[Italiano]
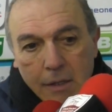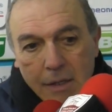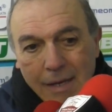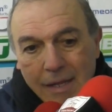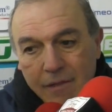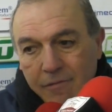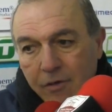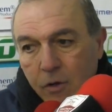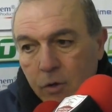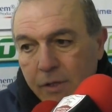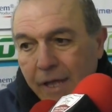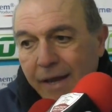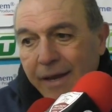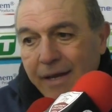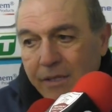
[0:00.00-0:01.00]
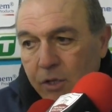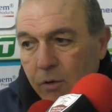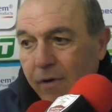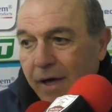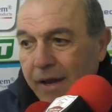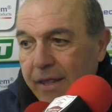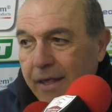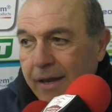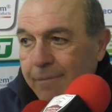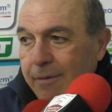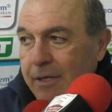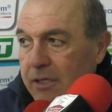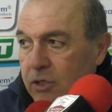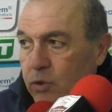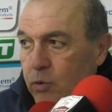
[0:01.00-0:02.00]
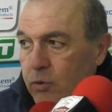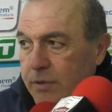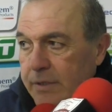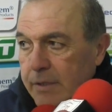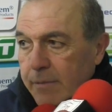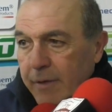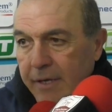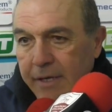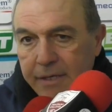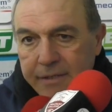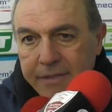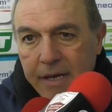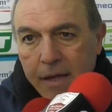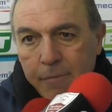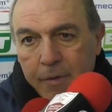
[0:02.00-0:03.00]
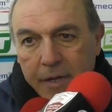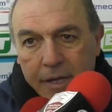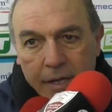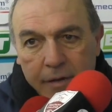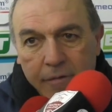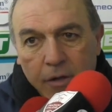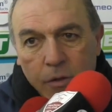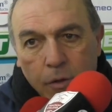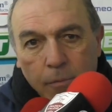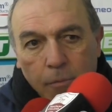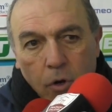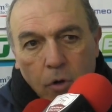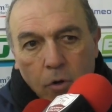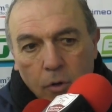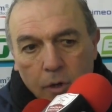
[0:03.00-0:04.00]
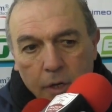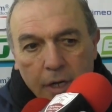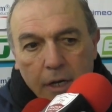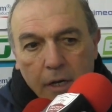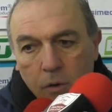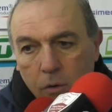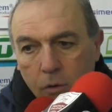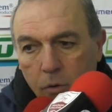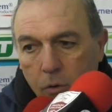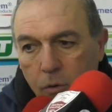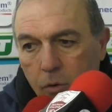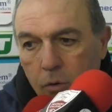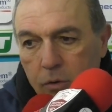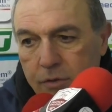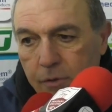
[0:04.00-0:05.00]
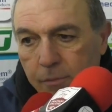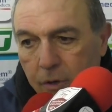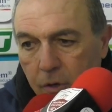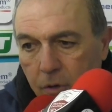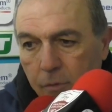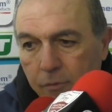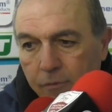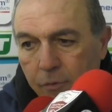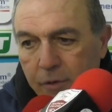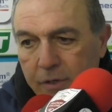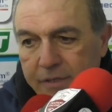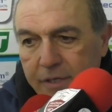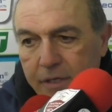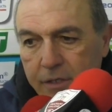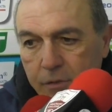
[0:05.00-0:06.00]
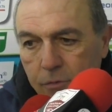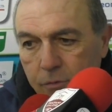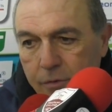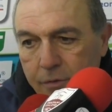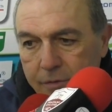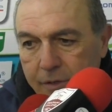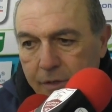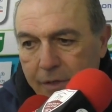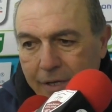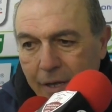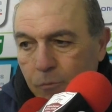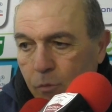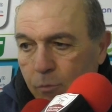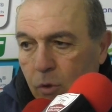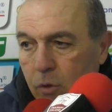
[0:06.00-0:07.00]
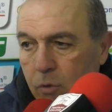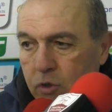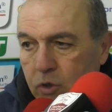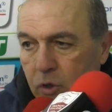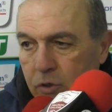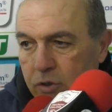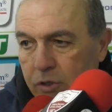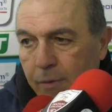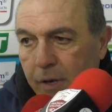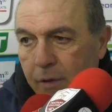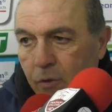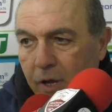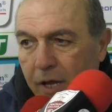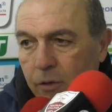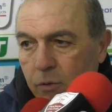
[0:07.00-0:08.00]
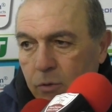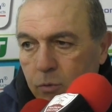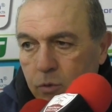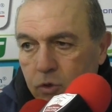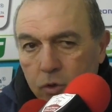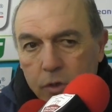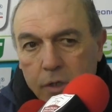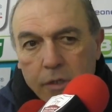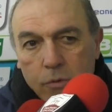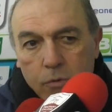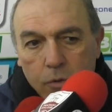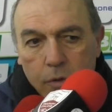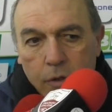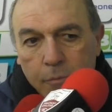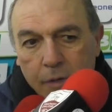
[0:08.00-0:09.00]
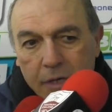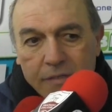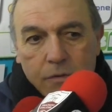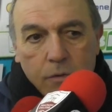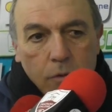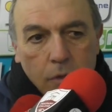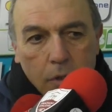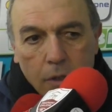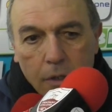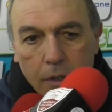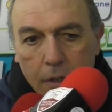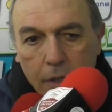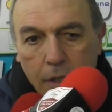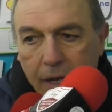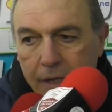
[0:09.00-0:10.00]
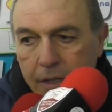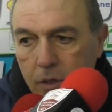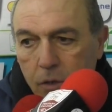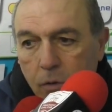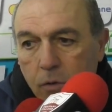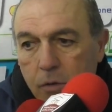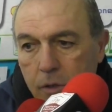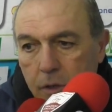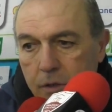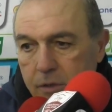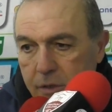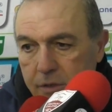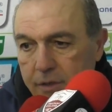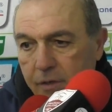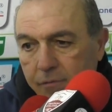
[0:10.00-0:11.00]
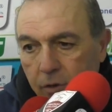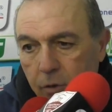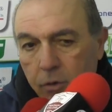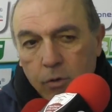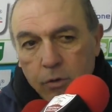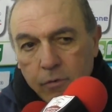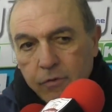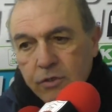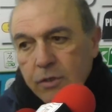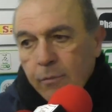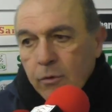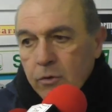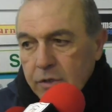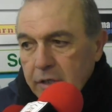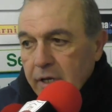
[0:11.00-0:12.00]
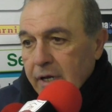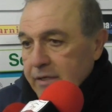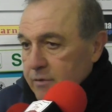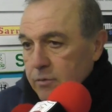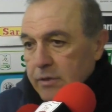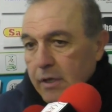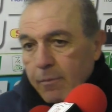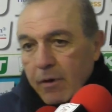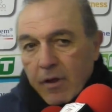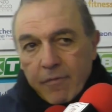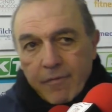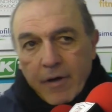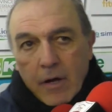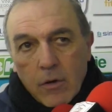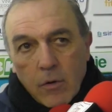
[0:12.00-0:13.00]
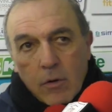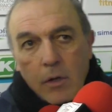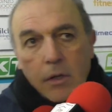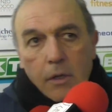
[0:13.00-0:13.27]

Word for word: la difficoltà nel trovare gli elementi giusti, perché Stramberg è arrivato da poco, Grillo, insomma, no, fornese, cambia il modo di gioco, cioè, mi ha lavorato in due giorni, in due giorni e mezzo Anch'io, sì è vero che ho detto facciamo così, adesso stai bravo a farlo,